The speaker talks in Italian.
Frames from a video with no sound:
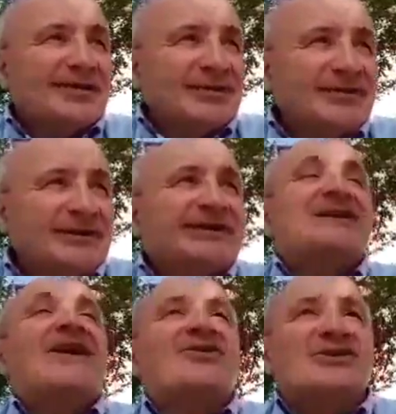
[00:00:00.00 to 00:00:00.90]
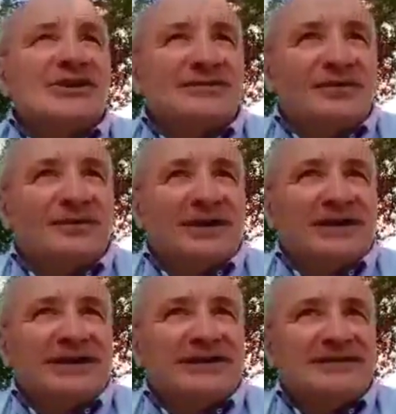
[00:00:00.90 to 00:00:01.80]
mia vita, che cosa devo fare
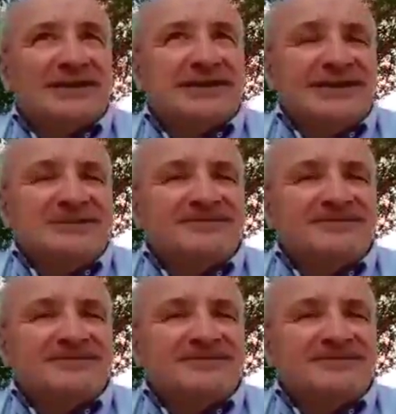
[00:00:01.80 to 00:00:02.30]
nella vita,